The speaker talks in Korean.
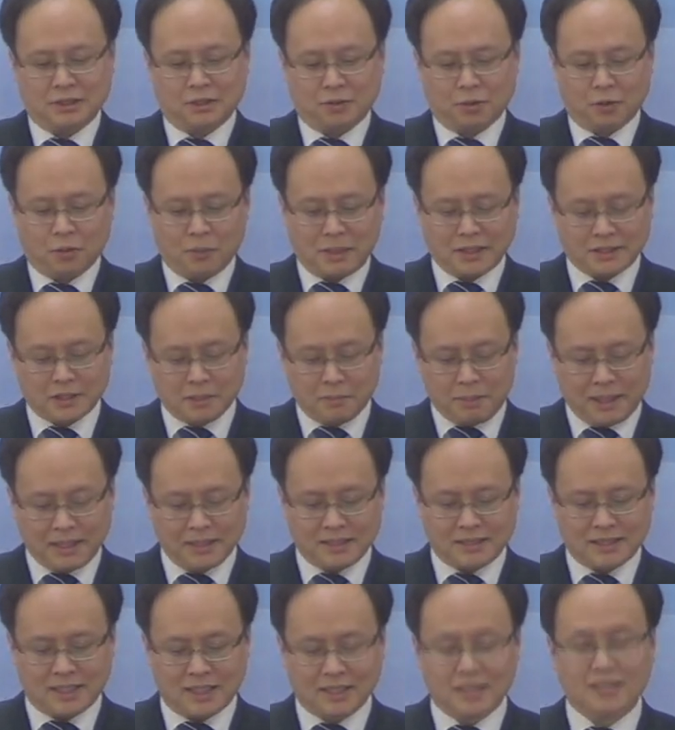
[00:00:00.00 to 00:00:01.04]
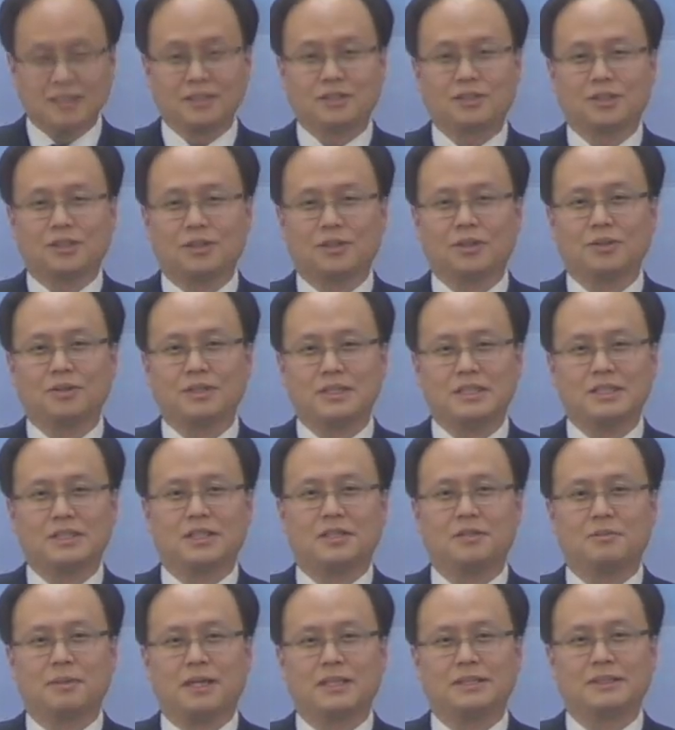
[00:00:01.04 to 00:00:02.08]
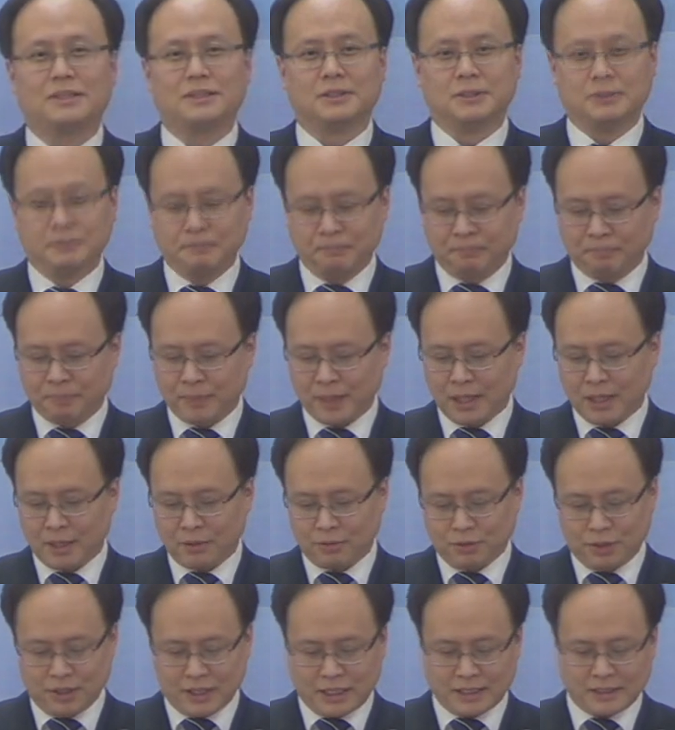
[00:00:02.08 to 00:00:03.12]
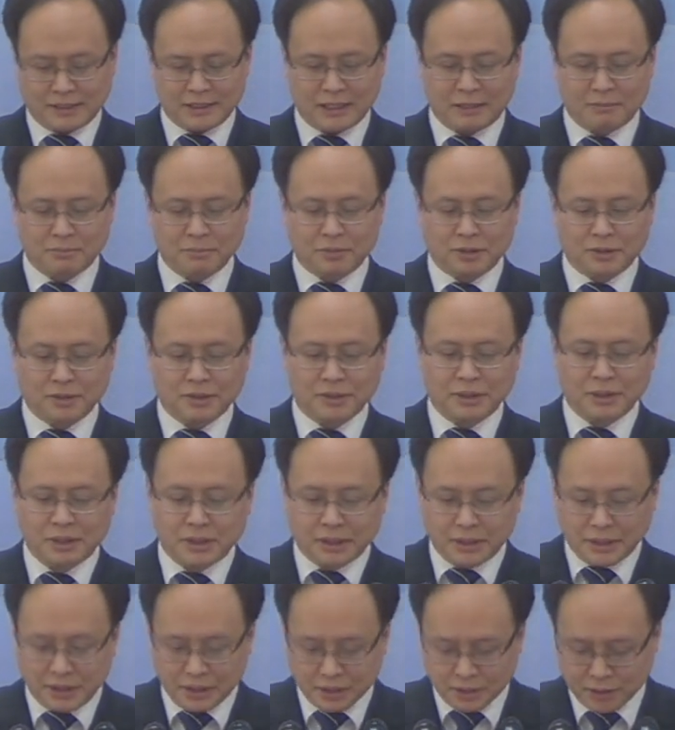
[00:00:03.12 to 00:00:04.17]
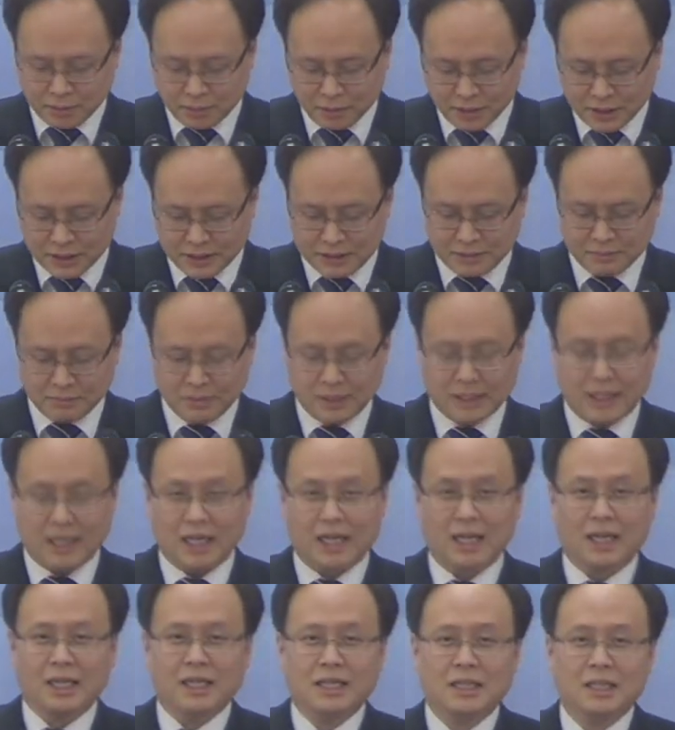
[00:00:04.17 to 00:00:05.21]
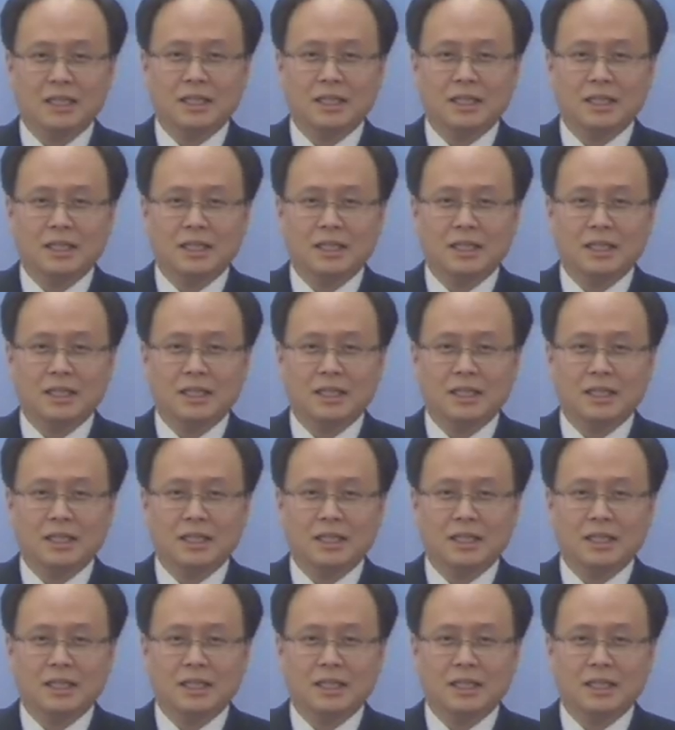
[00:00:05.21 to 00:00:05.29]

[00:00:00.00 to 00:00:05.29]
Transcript: 로마서 8장 1절로 2절 말씀 우리 같이 한번 읽어보겠습니다.